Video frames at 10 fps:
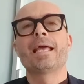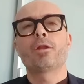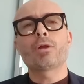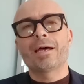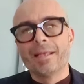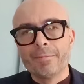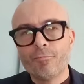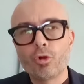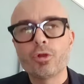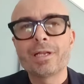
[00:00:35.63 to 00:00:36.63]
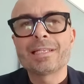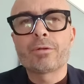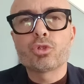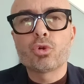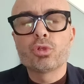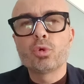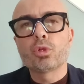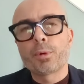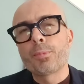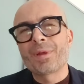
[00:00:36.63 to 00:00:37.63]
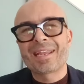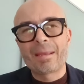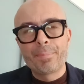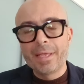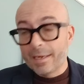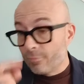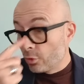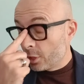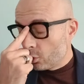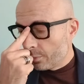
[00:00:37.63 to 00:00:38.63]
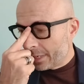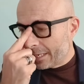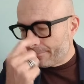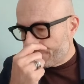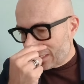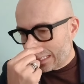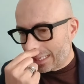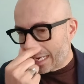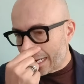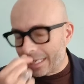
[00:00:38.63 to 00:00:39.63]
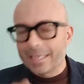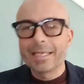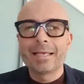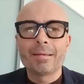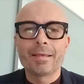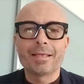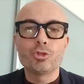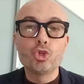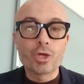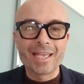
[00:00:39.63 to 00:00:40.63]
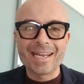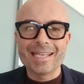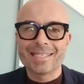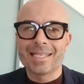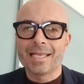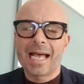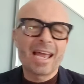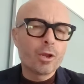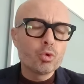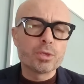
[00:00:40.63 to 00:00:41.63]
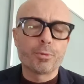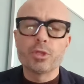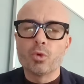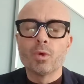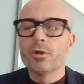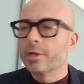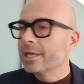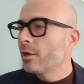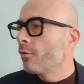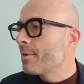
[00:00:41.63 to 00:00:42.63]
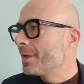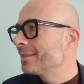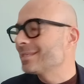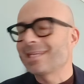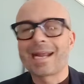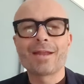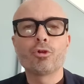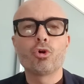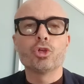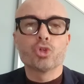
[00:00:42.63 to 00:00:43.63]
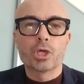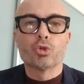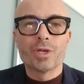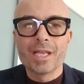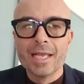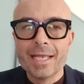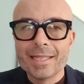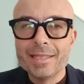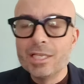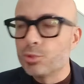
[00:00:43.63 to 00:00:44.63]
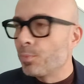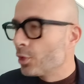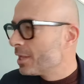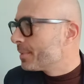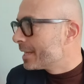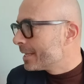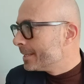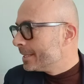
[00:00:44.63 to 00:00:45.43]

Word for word: E allora voglio realizzare questo contenuto proprio per capire voi come la giochereste, alla luce poi di quello che ovviamente saranno i giocatori disponibili,